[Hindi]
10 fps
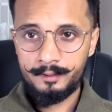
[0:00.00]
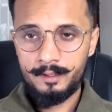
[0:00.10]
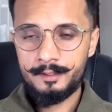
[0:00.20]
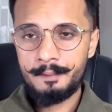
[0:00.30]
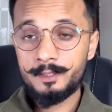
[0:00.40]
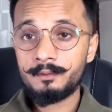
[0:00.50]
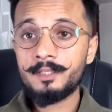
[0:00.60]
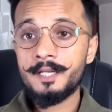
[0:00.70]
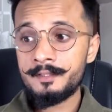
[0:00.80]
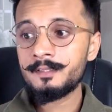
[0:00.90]
कर लिया मतलब
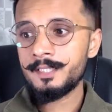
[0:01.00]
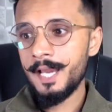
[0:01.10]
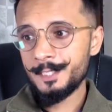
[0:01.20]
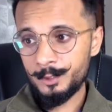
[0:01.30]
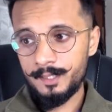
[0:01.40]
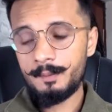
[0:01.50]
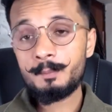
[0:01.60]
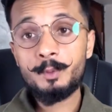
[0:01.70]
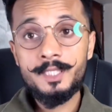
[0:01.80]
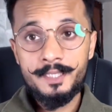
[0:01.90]
खरीद लिया है जो कि काफ़ी
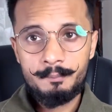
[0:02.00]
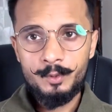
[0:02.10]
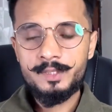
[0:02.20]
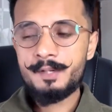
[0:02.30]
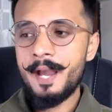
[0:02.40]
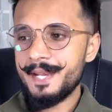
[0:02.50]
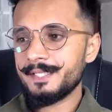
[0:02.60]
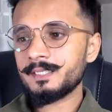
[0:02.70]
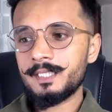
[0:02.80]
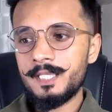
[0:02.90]
पॉजिटिव न्यूज़ है
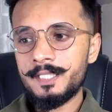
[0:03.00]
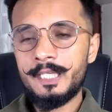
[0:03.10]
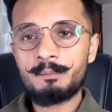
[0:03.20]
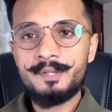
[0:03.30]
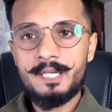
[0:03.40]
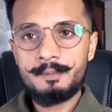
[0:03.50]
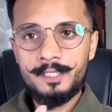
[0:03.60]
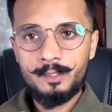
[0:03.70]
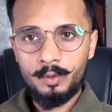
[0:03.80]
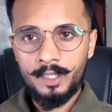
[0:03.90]
बाइनेंस के लेके और
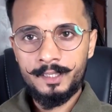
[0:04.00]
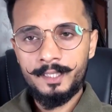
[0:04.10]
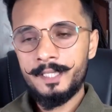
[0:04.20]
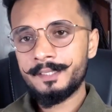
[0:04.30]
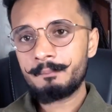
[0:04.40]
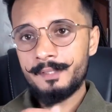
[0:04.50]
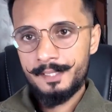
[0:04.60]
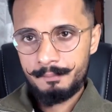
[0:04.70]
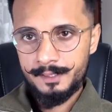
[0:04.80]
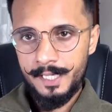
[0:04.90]
बीएनबी टोकन के लेके
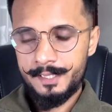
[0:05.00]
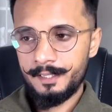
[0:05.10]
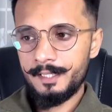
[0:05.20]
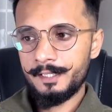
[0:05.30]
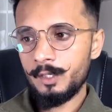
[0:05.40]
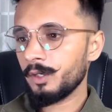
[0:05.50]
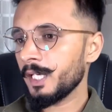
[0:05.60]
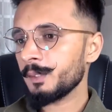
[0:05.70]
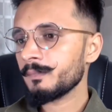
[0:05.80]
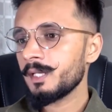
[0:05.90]
बीएनबी चैन के लेके ओके